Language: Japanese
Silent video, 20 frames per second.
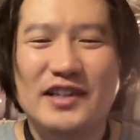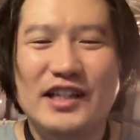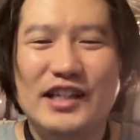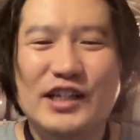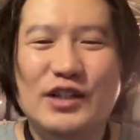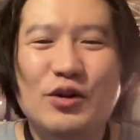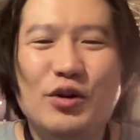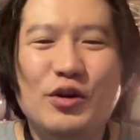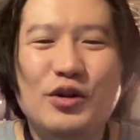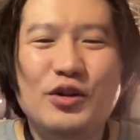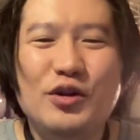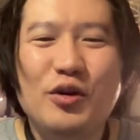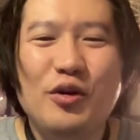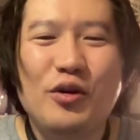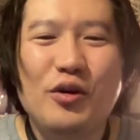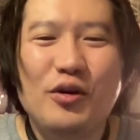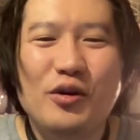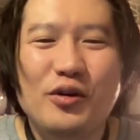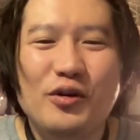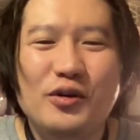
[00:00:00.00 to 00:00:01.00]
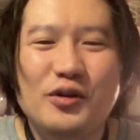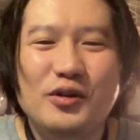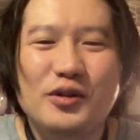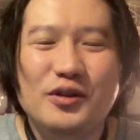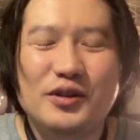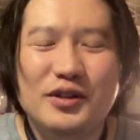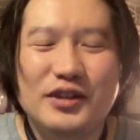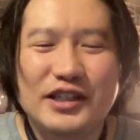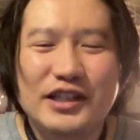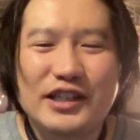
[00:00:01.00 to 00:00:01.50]
いろいろ、
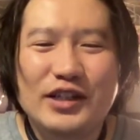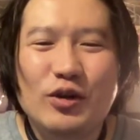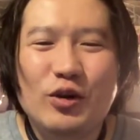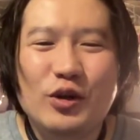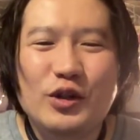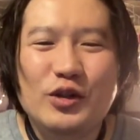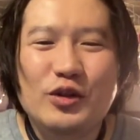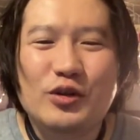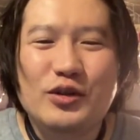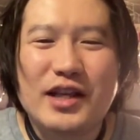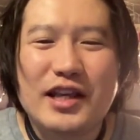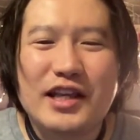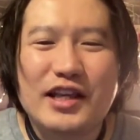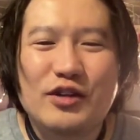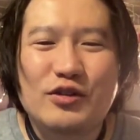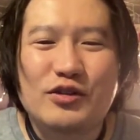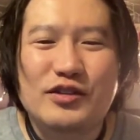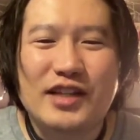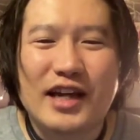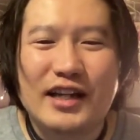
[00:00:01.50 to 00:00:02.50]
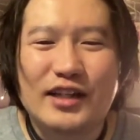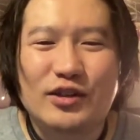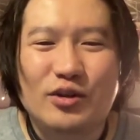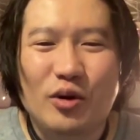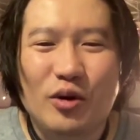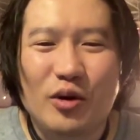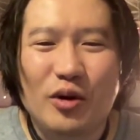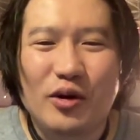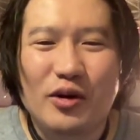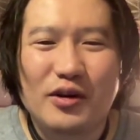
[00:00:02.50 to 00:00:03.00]
いろいろできる
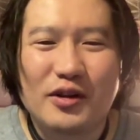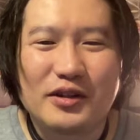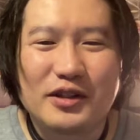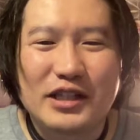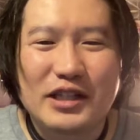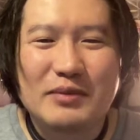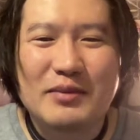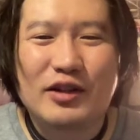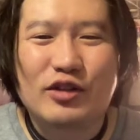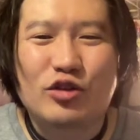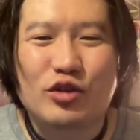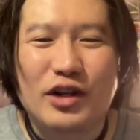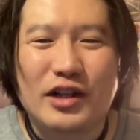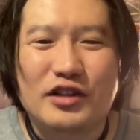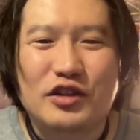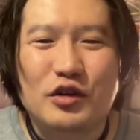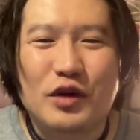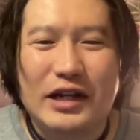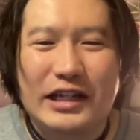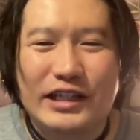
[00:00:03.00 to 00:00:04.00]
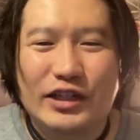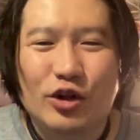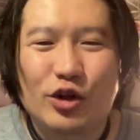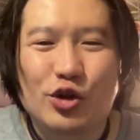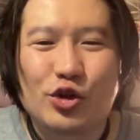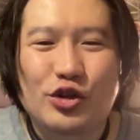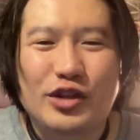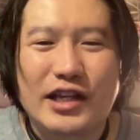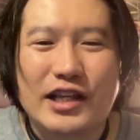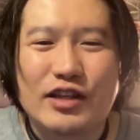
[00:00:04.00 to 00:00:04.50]
サイト、今となってはいろ
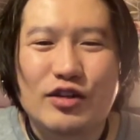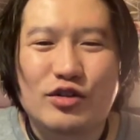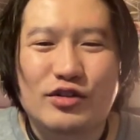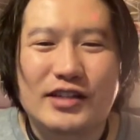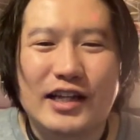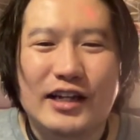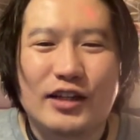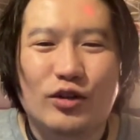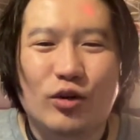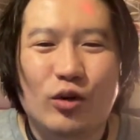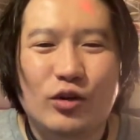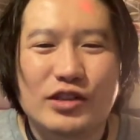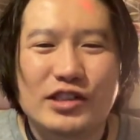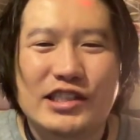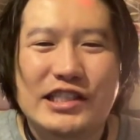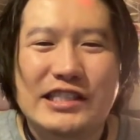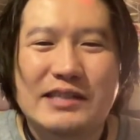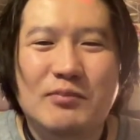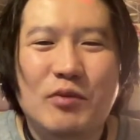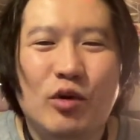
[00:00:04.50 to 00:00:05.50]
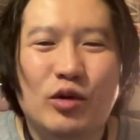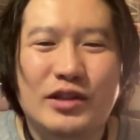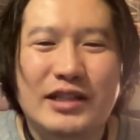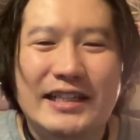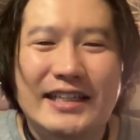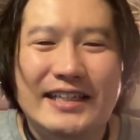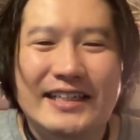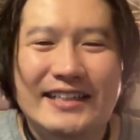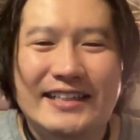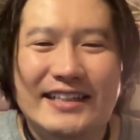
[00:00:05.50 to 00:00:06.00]
いろできるサイト、
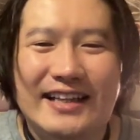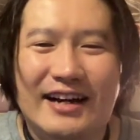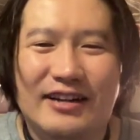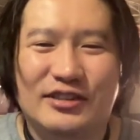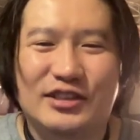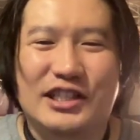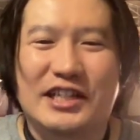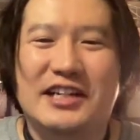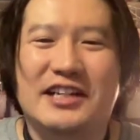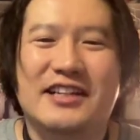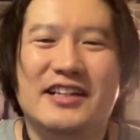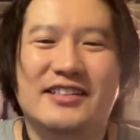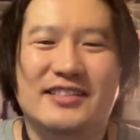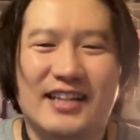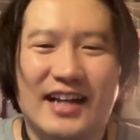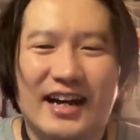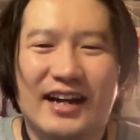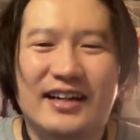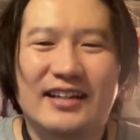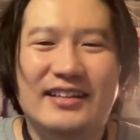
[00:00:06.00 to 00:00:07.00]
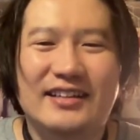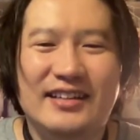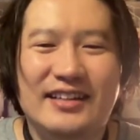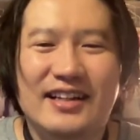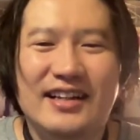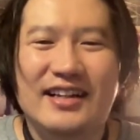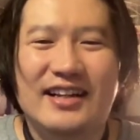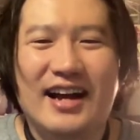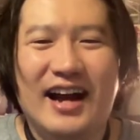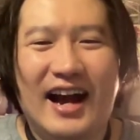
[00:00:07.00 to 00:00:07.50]
ジモティってあるじゃないですか。
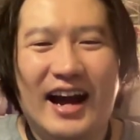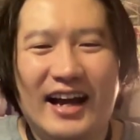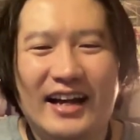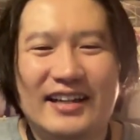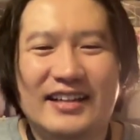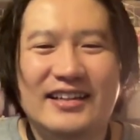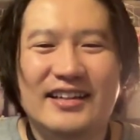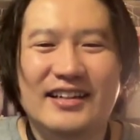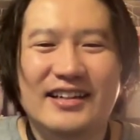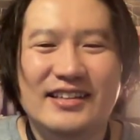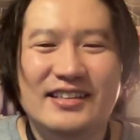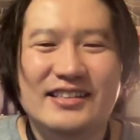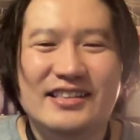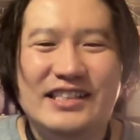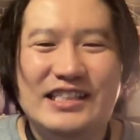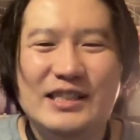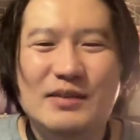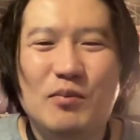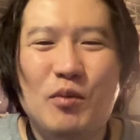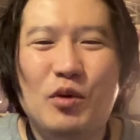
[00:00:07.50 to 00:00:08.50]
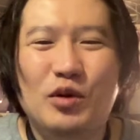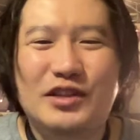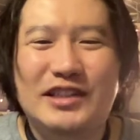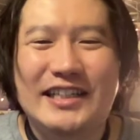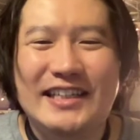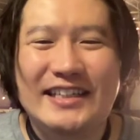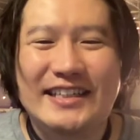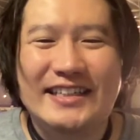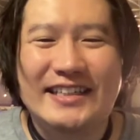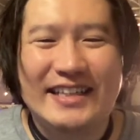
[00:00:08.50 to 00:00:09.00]
はい。
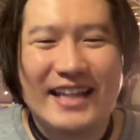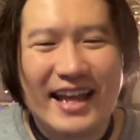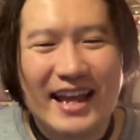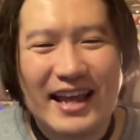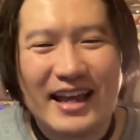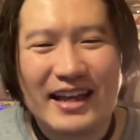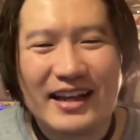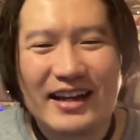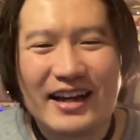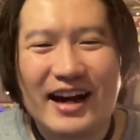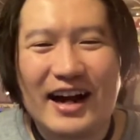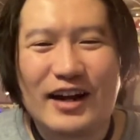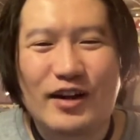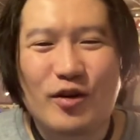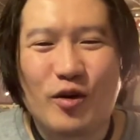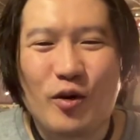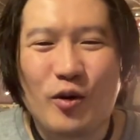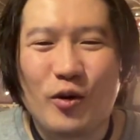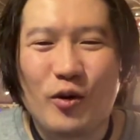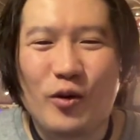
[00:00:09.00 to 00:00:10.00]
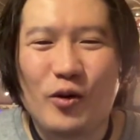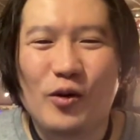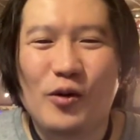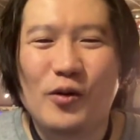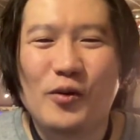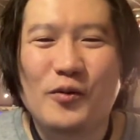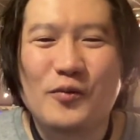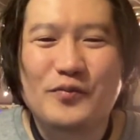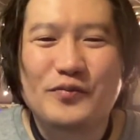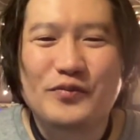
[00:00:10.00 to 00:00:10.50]
ジモティで、あの